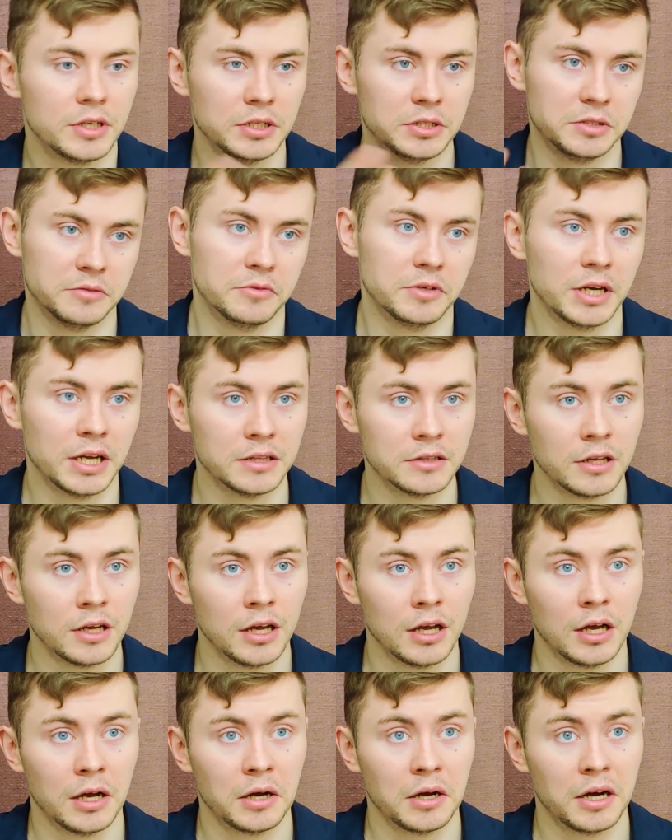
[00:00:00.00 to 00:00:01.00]
Третий вариант.
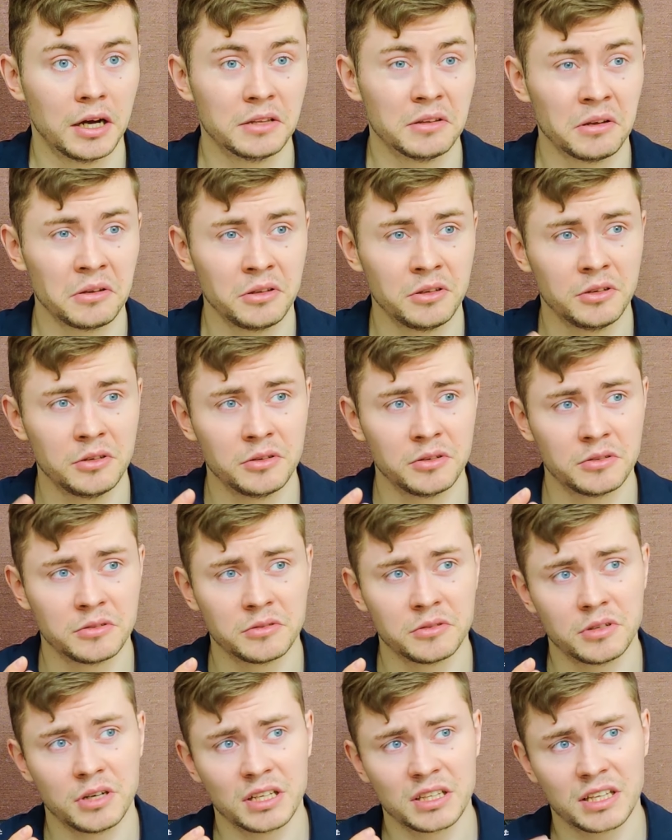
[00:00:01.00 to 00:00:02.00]
Она не
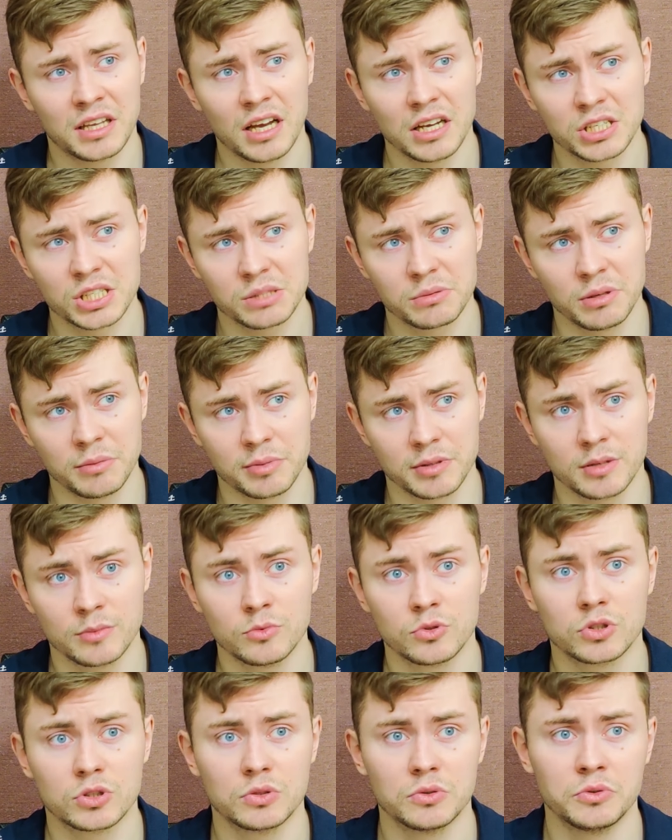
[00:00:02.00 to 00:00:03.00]
откажет мне,
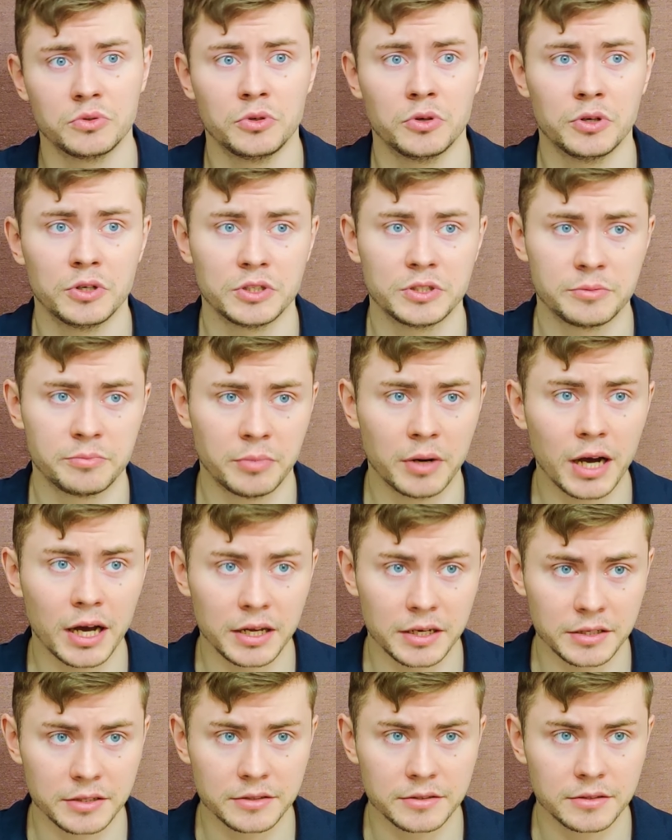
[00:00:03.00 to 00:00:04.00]
потому что у нее есть
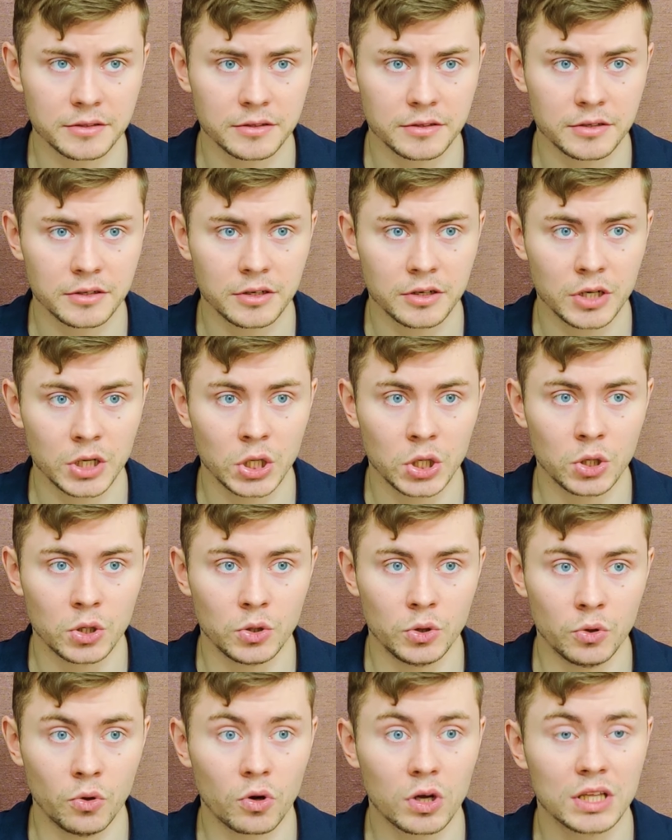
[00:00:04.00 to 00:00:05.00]
парень,
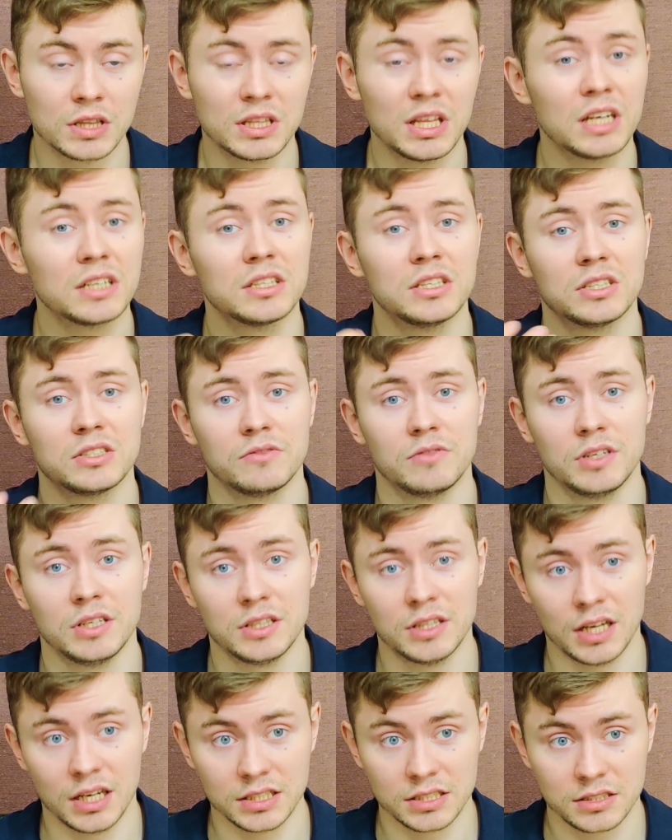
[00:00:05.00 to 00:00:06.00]
но контакты
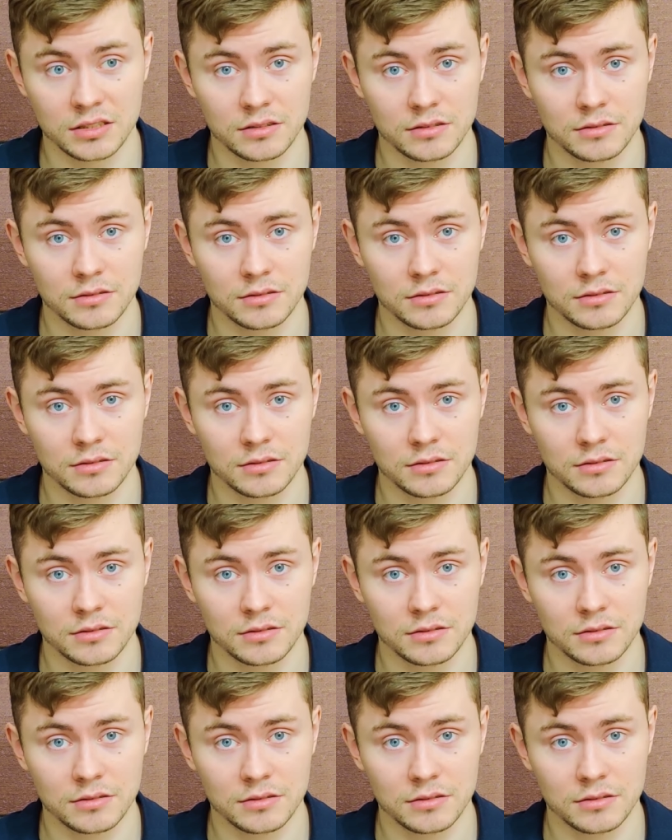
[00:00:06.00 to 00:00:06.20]
свои даст.